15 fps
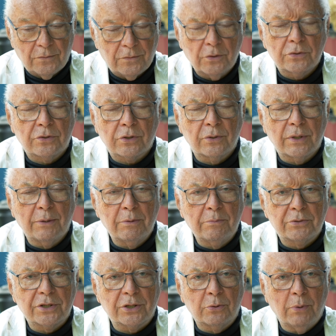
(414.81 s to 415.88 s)
doskonałym
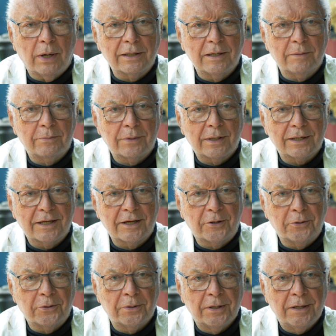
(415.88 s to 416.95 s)
przykładem
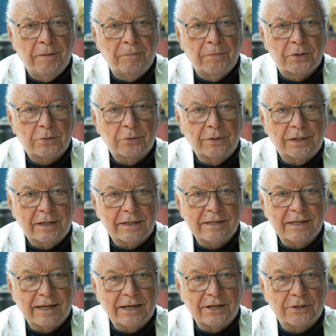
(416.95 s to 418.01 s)
takiego człowieka
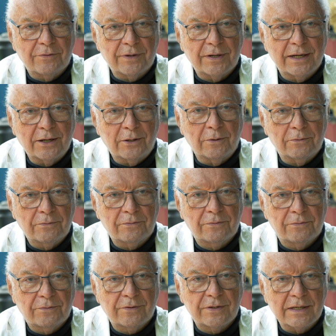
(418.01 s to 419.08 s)
zaangażowanego
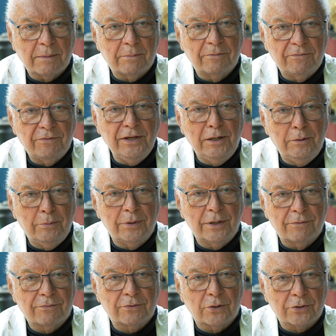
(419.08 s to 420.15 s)
w sam film
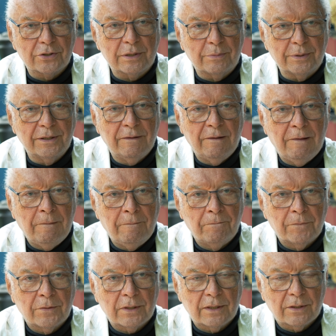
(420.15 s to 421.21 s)
i w to, żeby
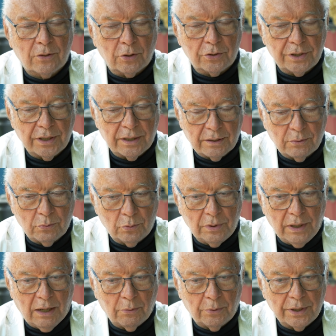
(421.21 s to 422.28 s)
to się
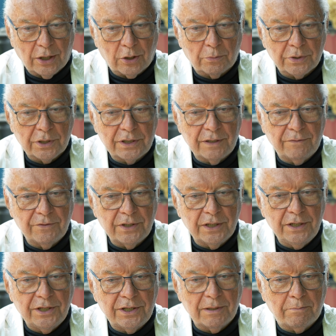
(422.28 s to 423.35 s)
udało jako
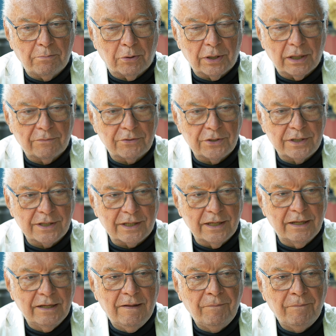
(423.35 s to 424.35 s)
przedsięwzięcie ponad wszystkie